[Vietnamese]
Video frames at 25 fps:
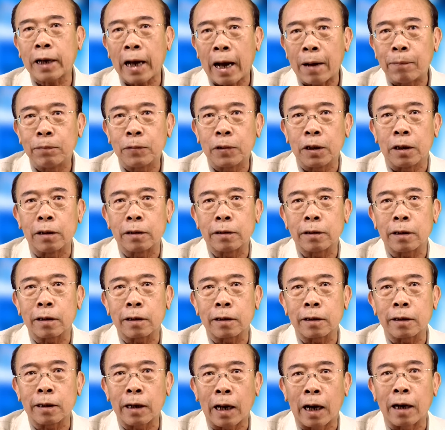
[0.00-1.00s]
cảm tưởng
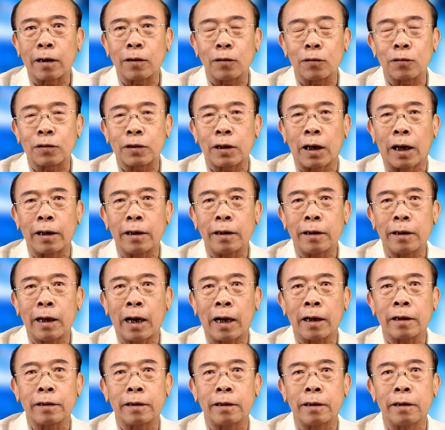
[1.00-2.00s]
rằng đảng cộng sản
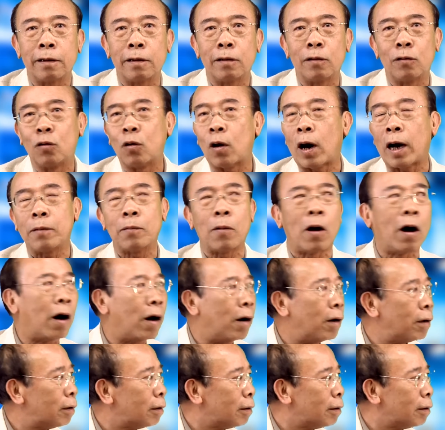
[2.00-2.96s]
đang tự loại bỏ